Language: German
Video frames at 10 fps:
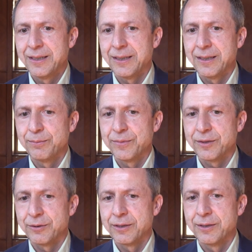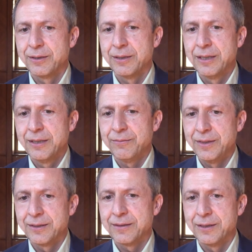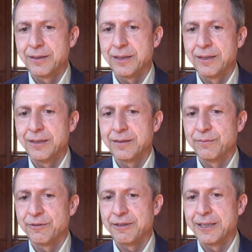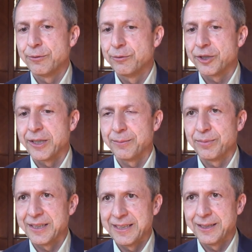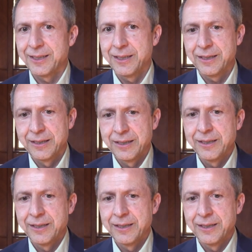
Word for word: Ähm, sondern wir sind in diesem Verwaltungsstab tätig.